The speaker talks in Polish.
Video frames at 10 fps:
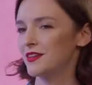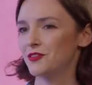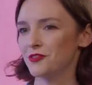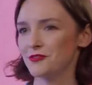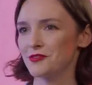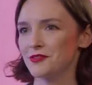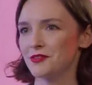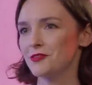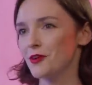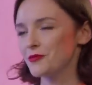To
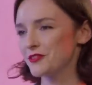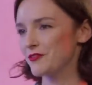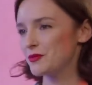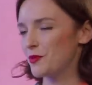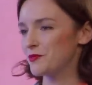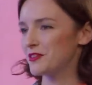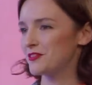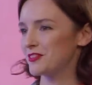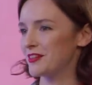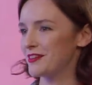tylko można wspomnieć,
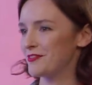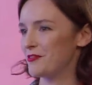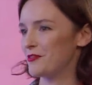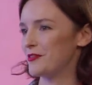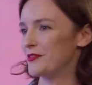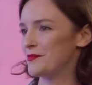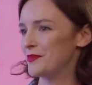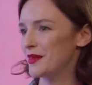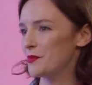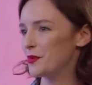że
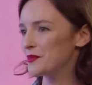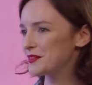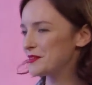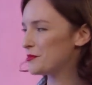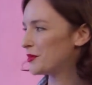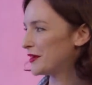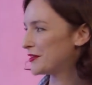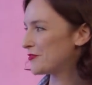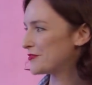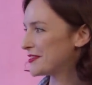y, na polskim
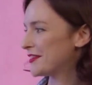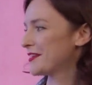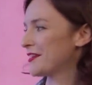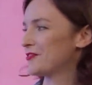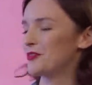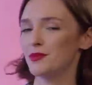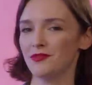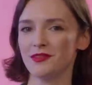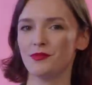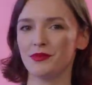poletku nie tak dawno
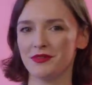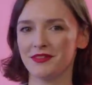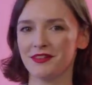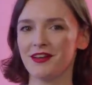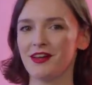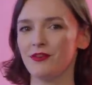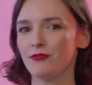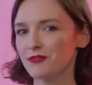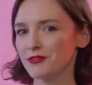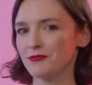pewien polityk
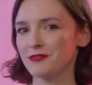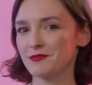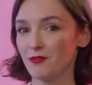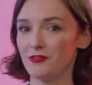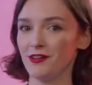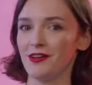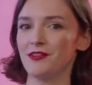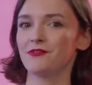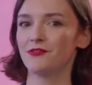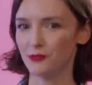użył
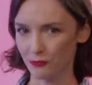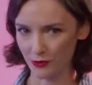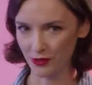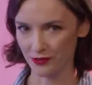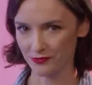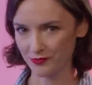słowa wróg.